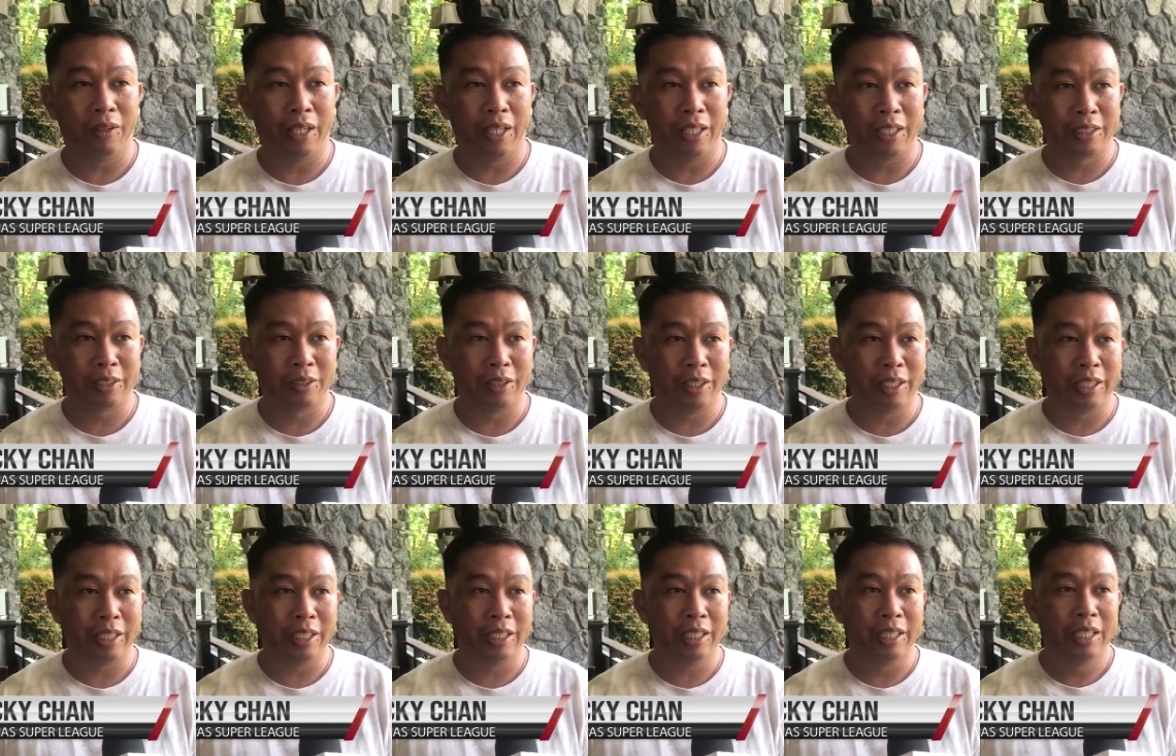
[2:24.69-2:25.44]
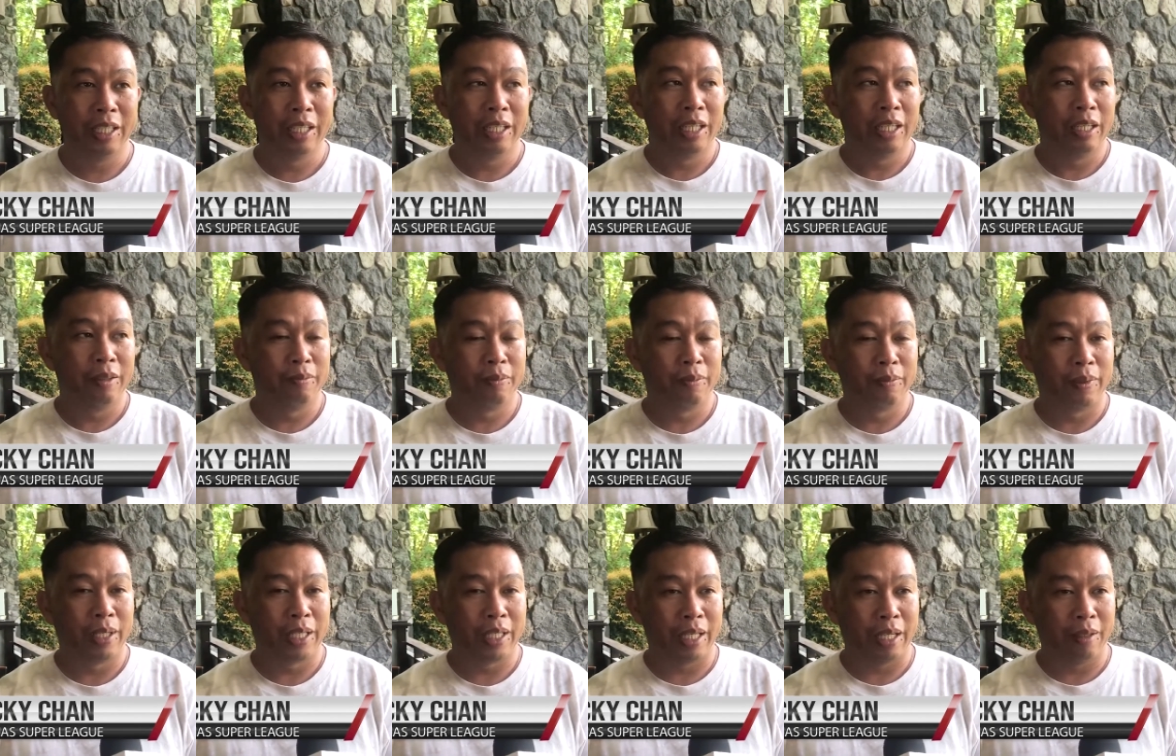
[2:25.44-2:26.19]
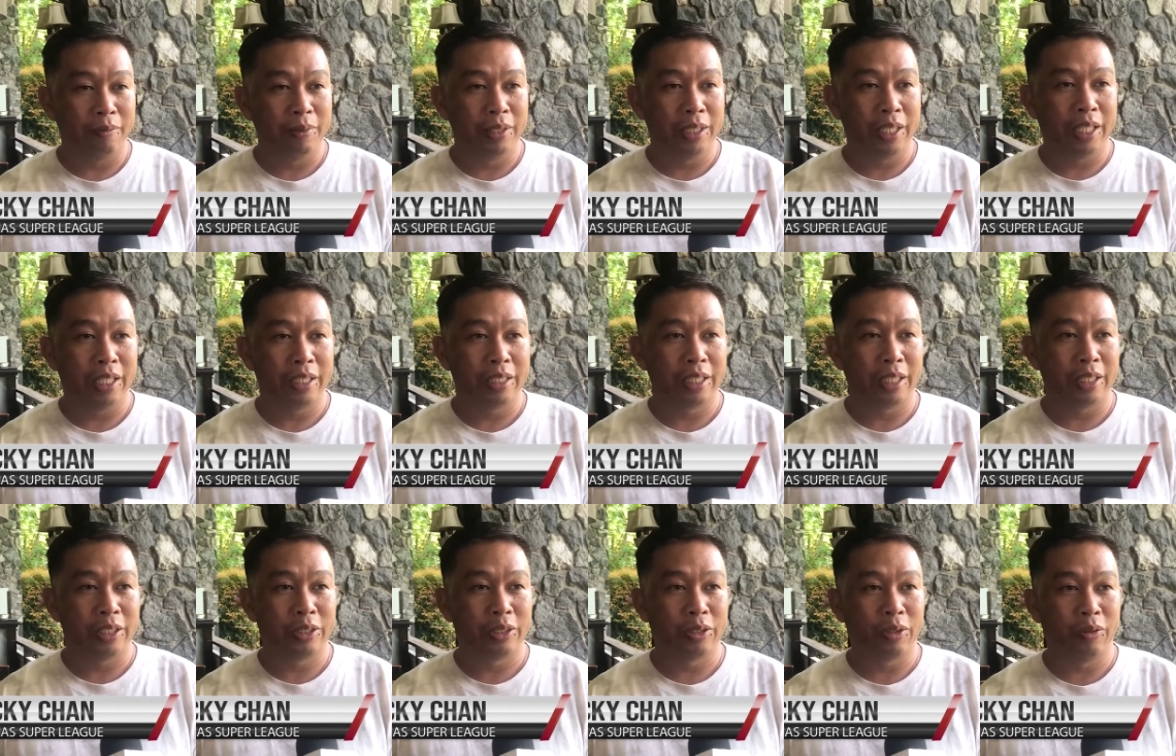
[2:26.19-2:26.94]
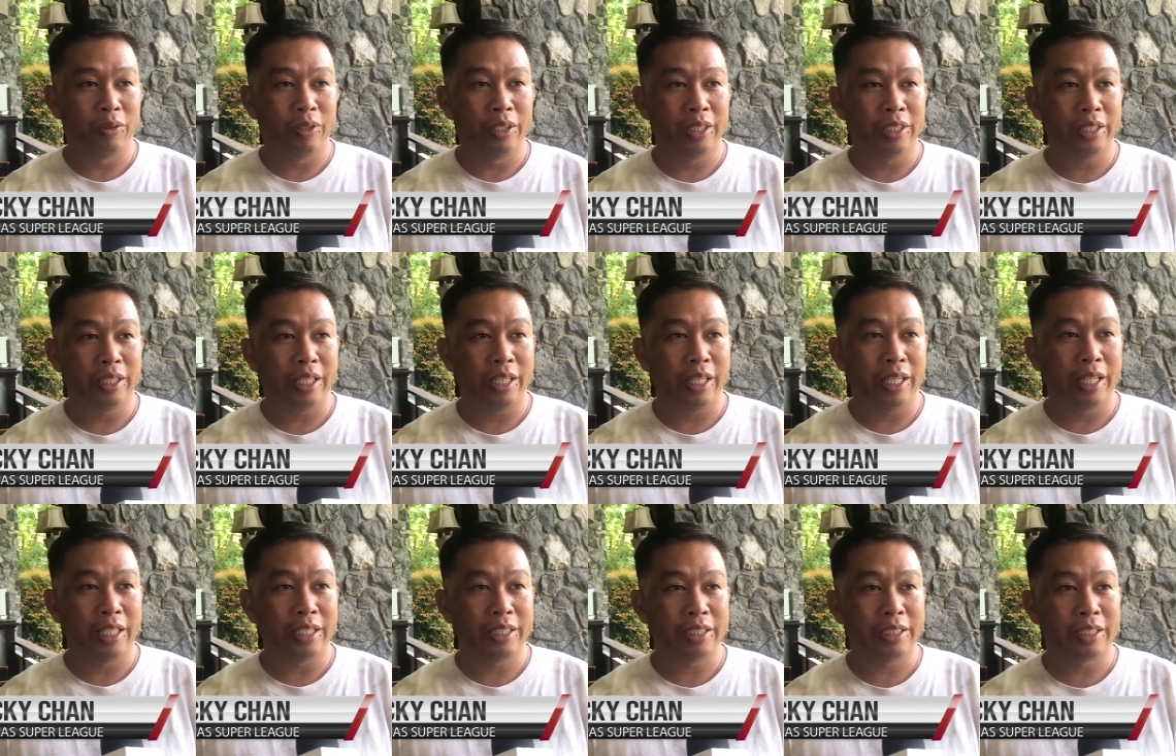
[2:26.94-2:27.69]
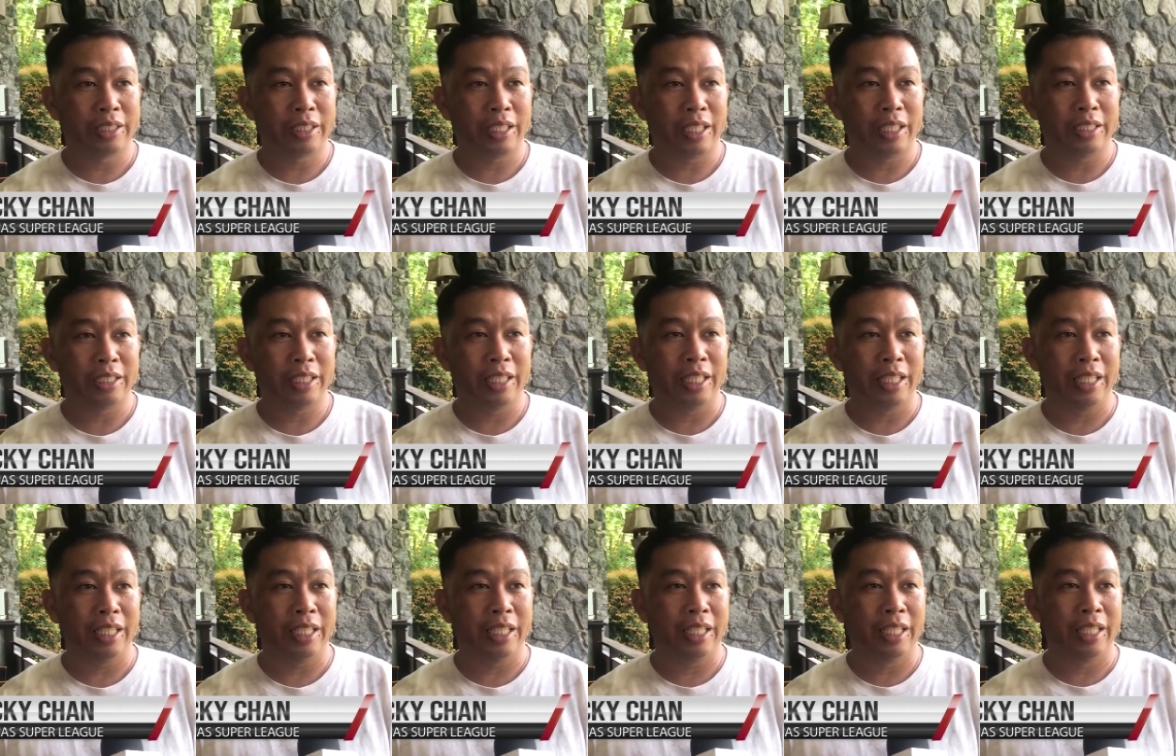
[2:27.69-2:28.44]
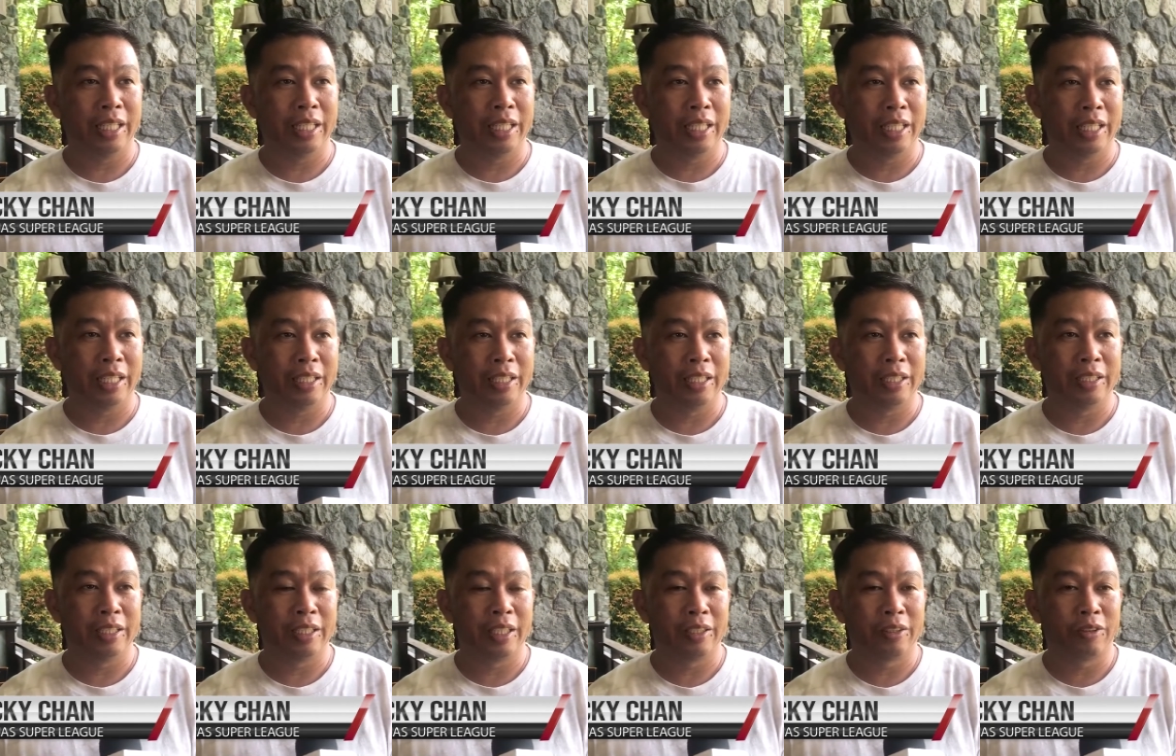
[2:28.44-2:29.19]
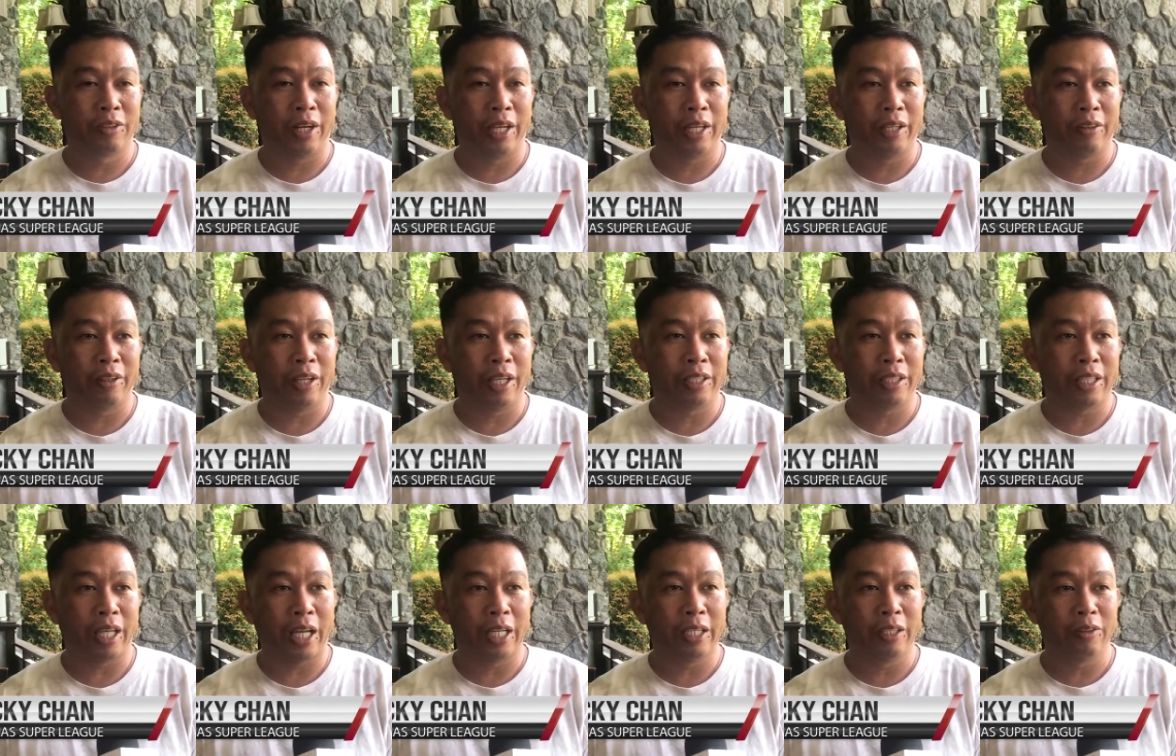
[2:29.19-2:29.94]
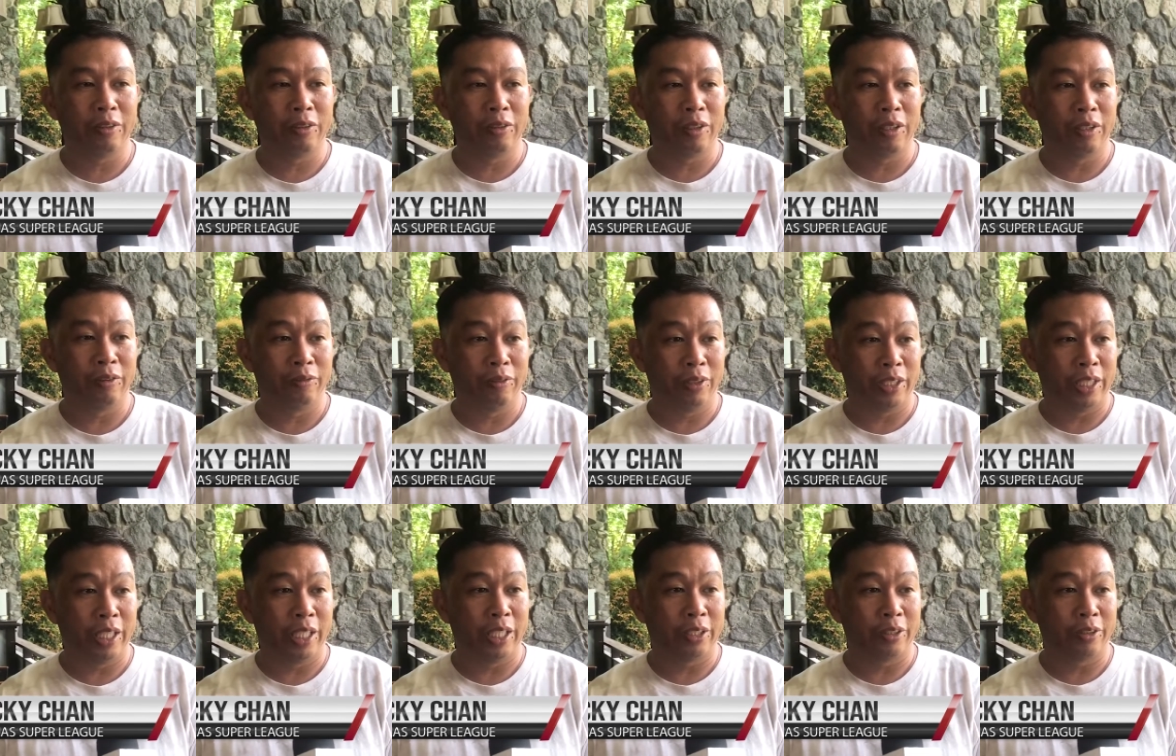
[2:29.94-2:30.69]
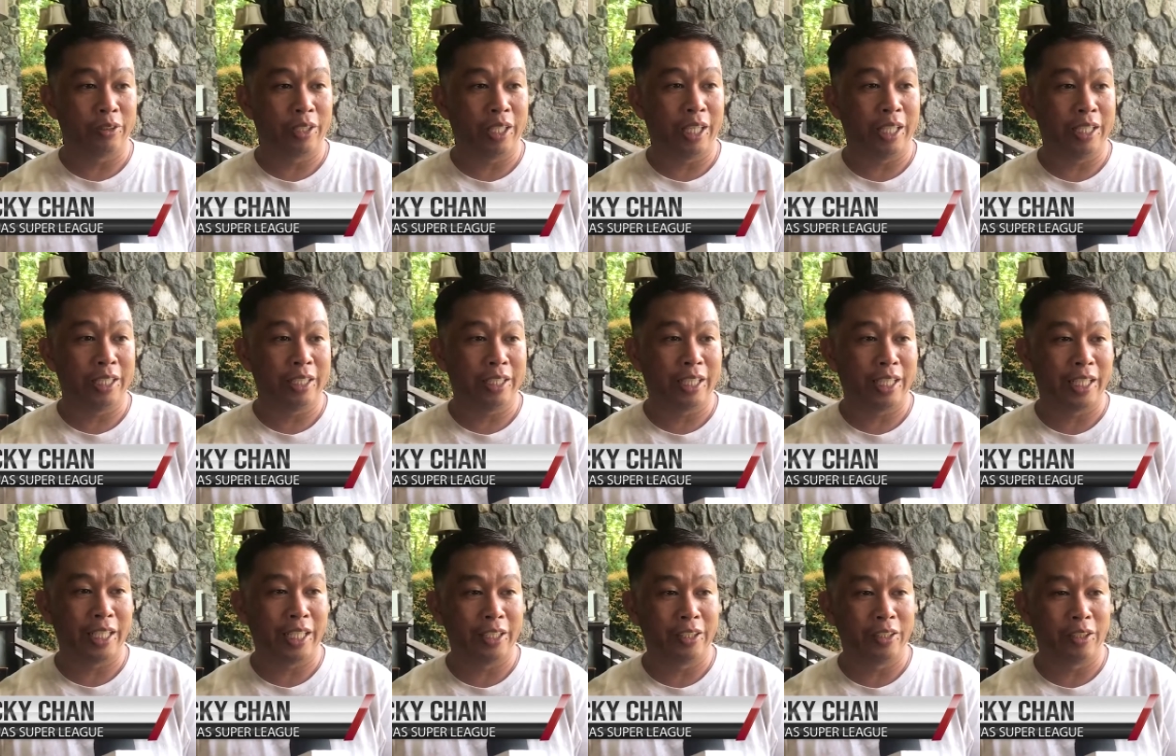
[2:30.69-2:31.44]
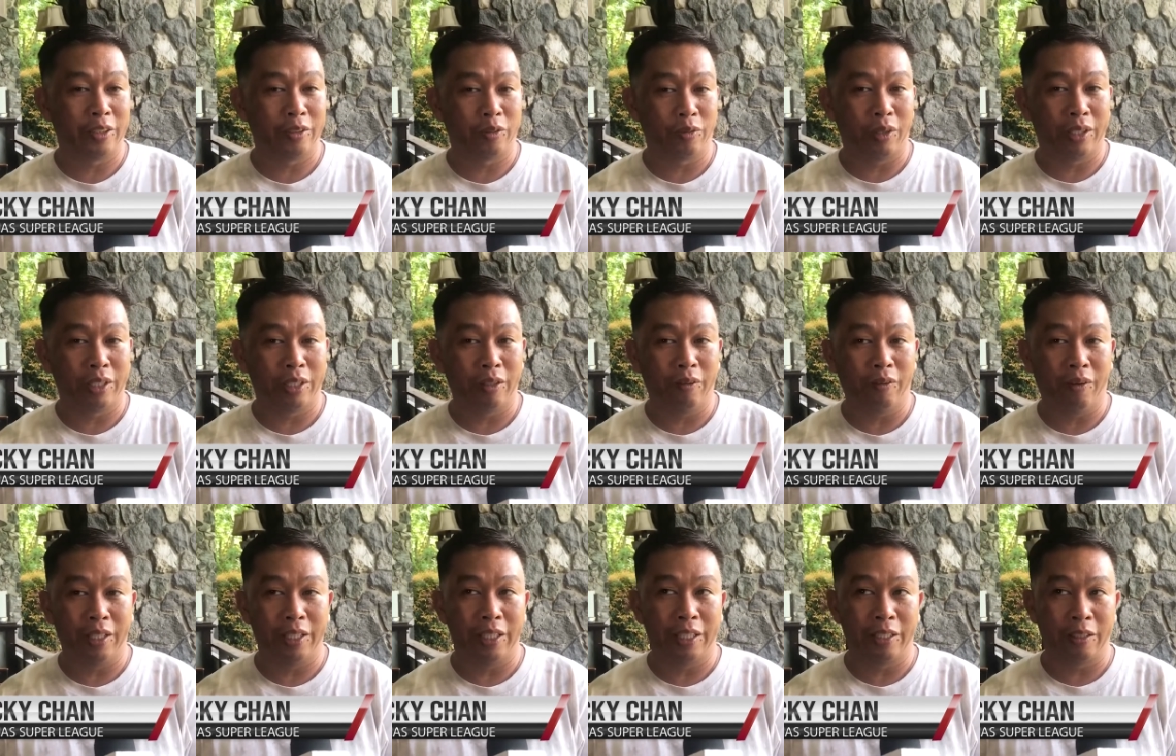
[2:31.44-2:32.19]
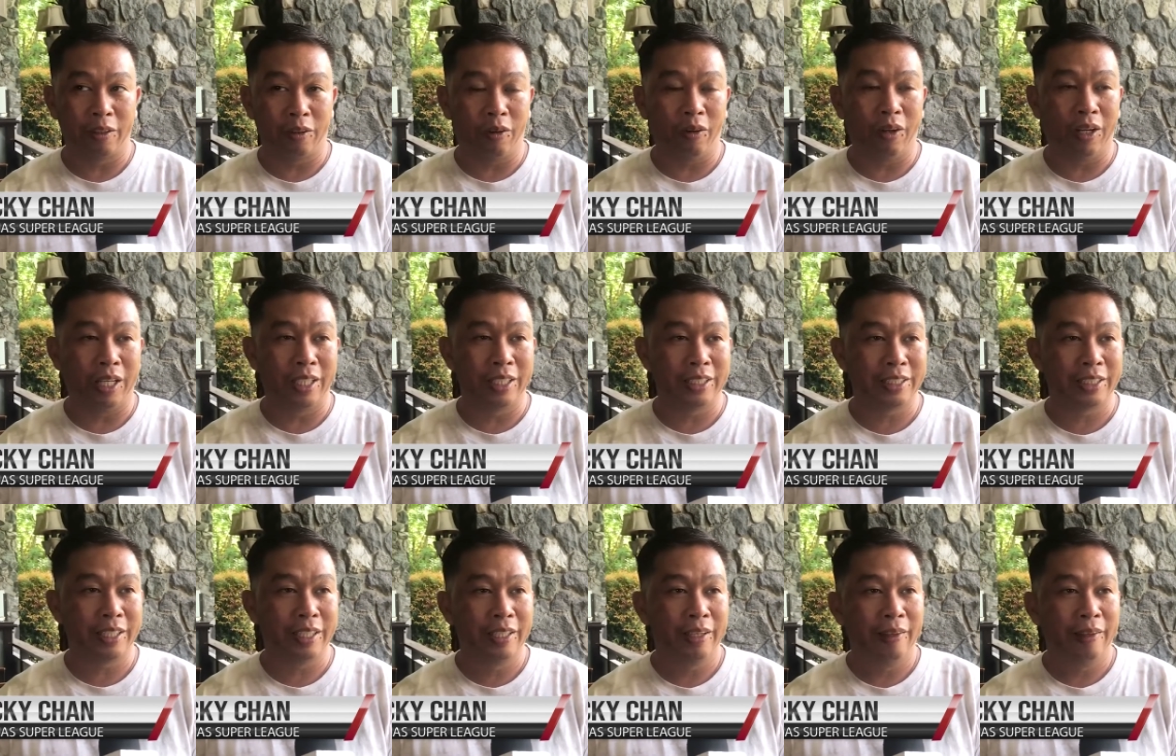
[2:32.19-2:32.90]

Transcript: Actually, marami na ang nag-show interest kasi nag-dry run tayo ng invitational ng under 21 in Rojas